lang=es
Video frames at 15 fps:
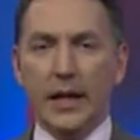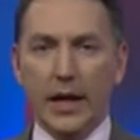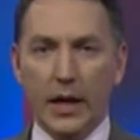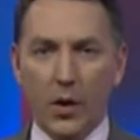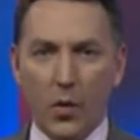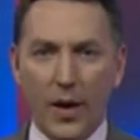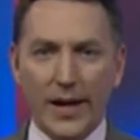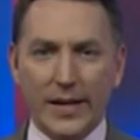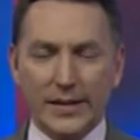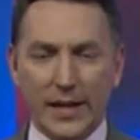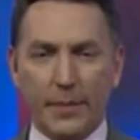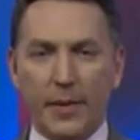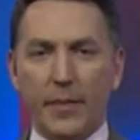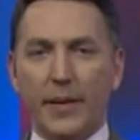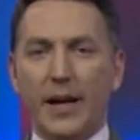eh, cuál es
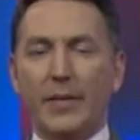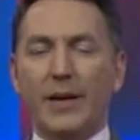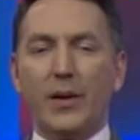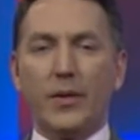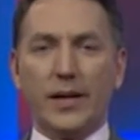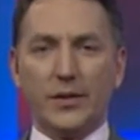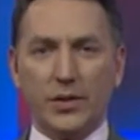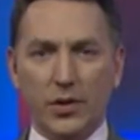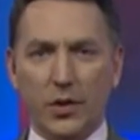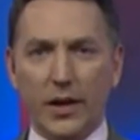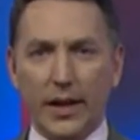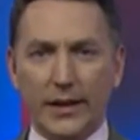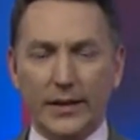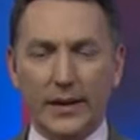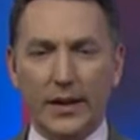la primera valoración
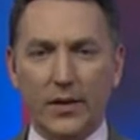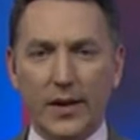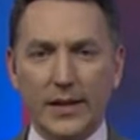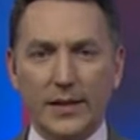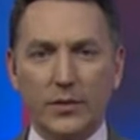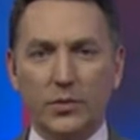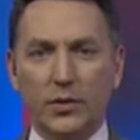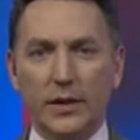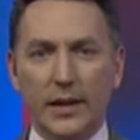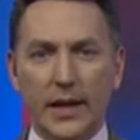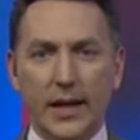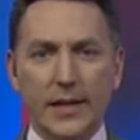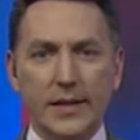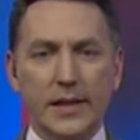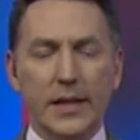que han tenido las
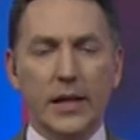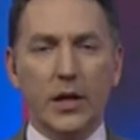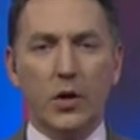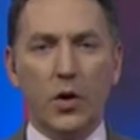autoridades